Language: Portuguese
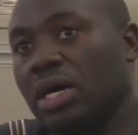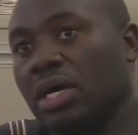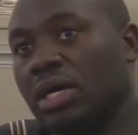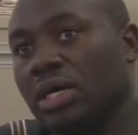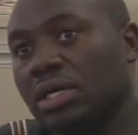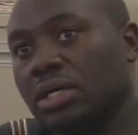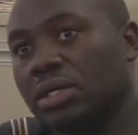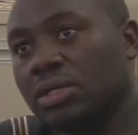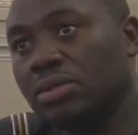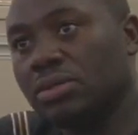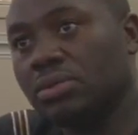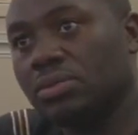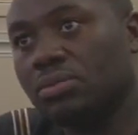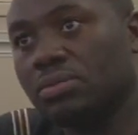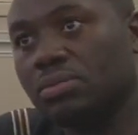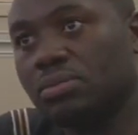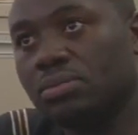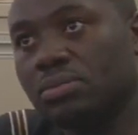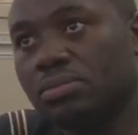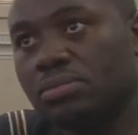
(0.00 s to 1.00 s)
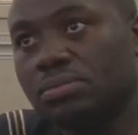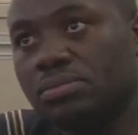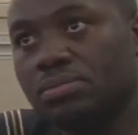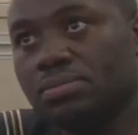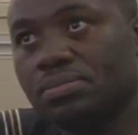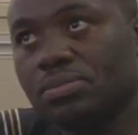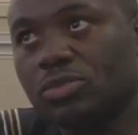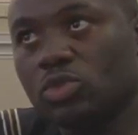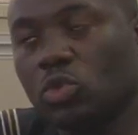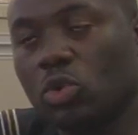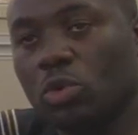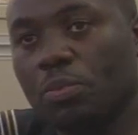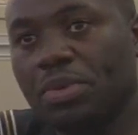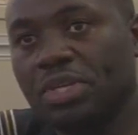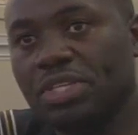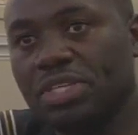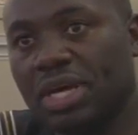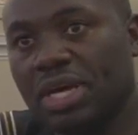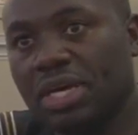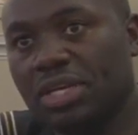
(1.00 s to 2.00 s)
cientistas, mas poderia
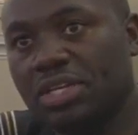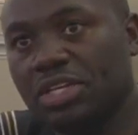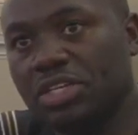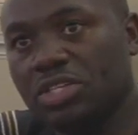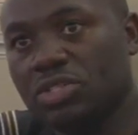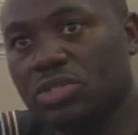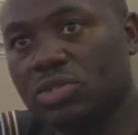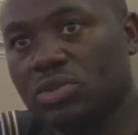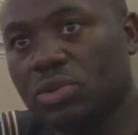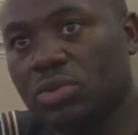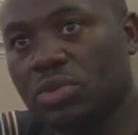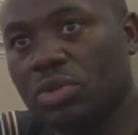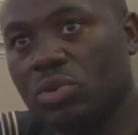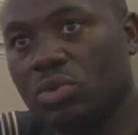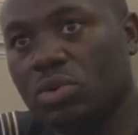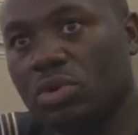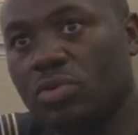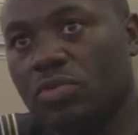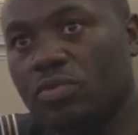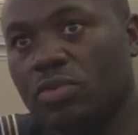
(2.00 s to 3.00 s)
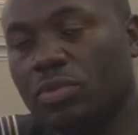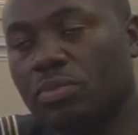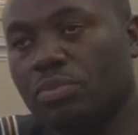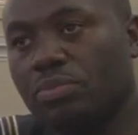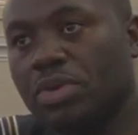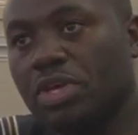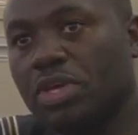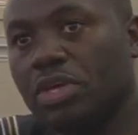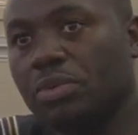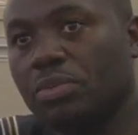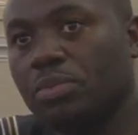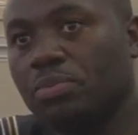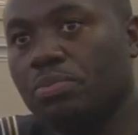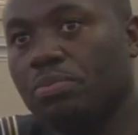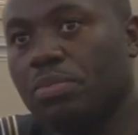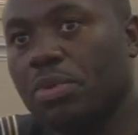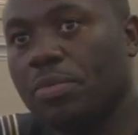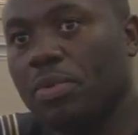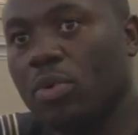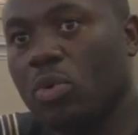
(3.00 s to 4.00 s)
até mesmo ser pessoas que tenham conhecimentos na
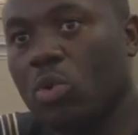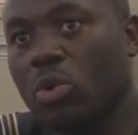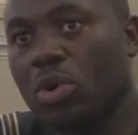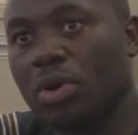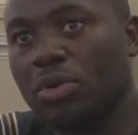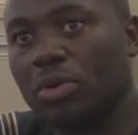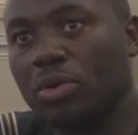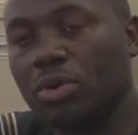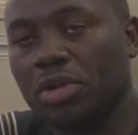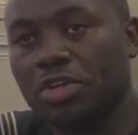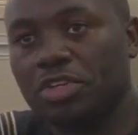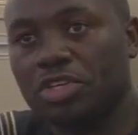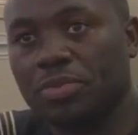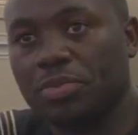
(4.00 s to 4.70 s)
área do assunto.